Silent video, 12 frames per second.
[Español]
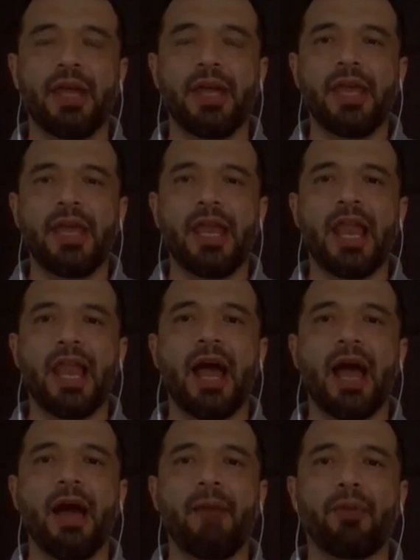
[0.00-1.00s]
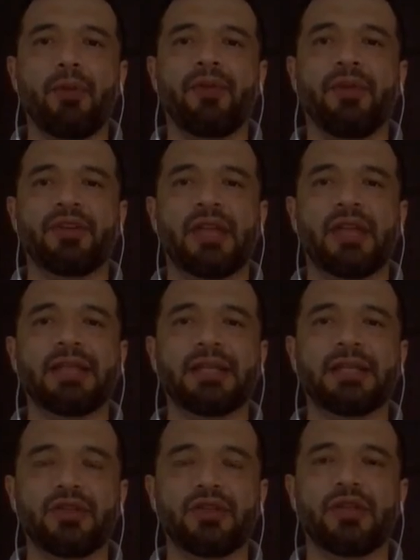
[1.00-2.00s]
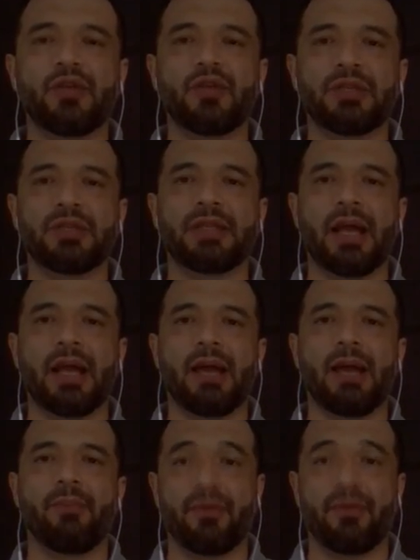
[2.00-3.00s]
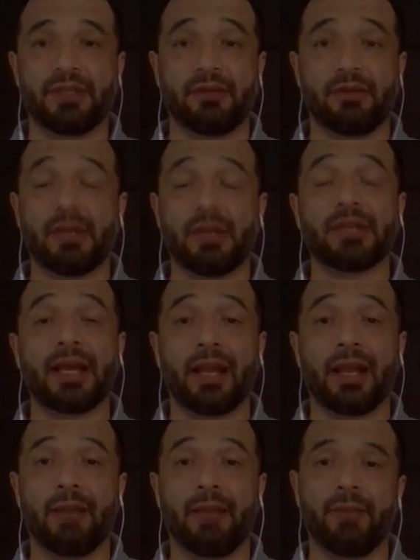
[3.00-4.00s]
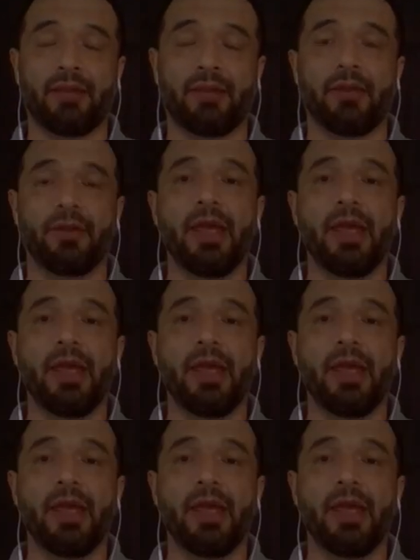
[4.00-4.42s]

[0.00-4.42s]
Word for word: y en la profesionalización de nuestra profesión, de nuestra carrera, perdón.